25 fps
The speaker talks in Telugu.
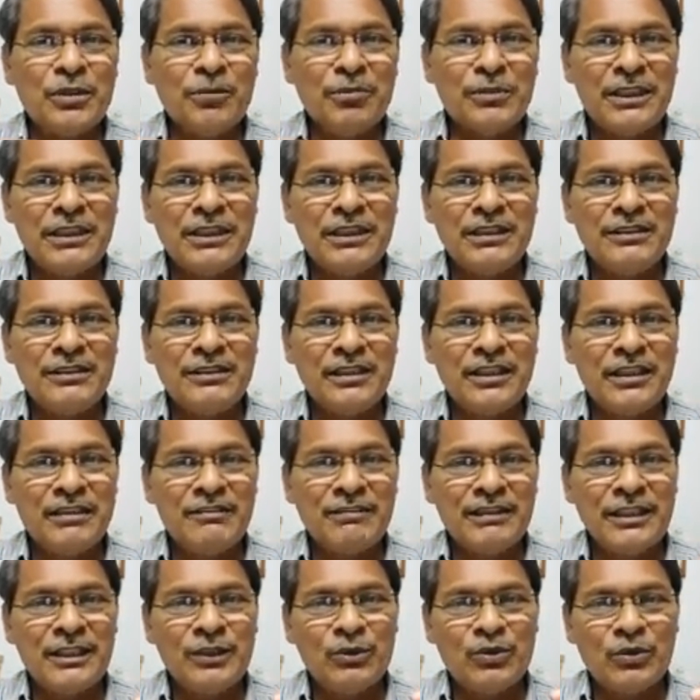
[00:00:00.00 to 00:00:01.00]

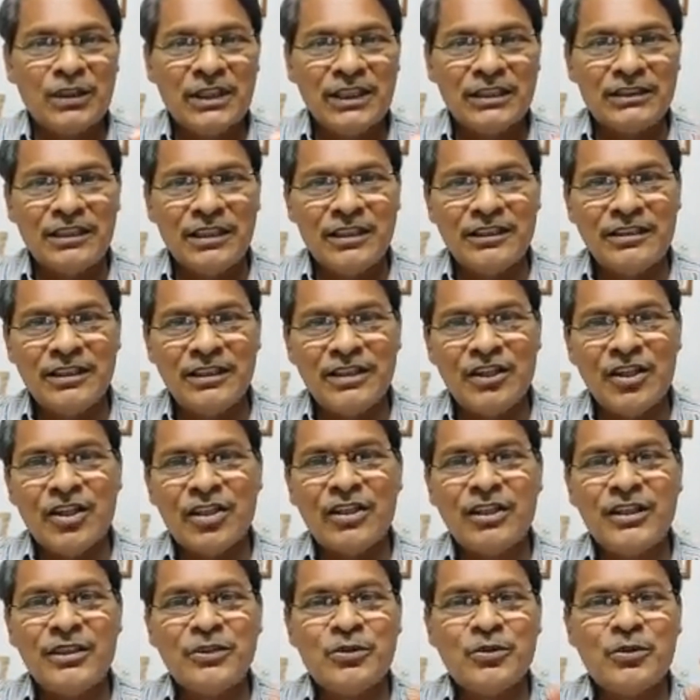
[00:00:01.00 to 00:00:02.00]
సంబంధించినటువంటి
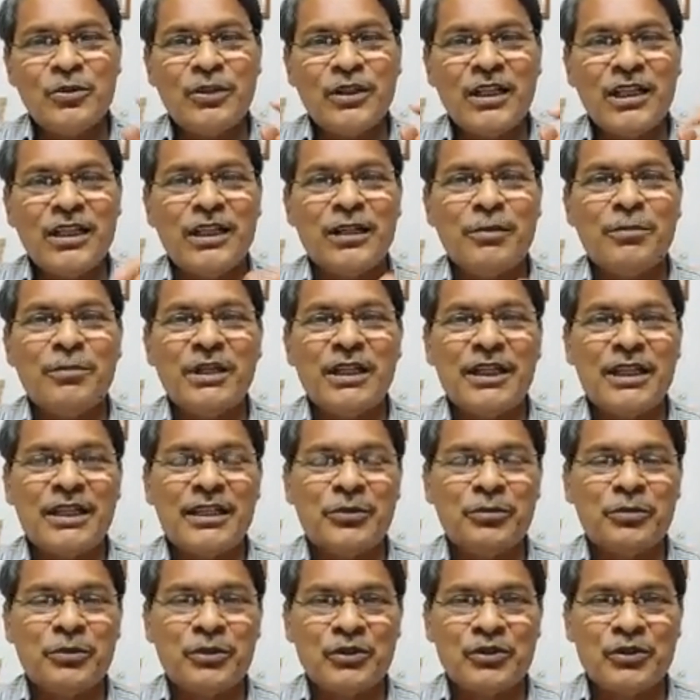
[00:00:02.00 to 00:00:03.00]
ఉన్నతాధికారులను కూడా
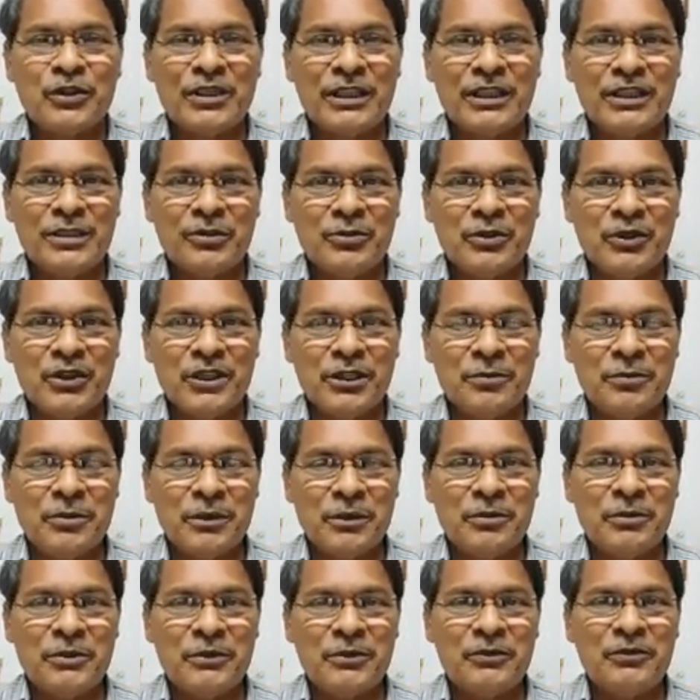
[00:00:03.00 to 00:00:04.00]
నమ్మలేకపోతున్నది మోడీ
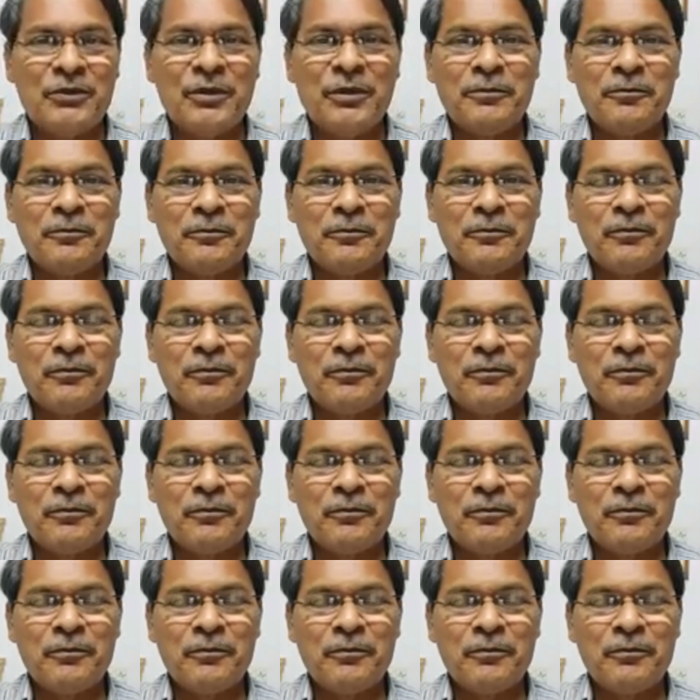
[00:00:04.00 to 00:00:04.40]
ప్రభుత్వం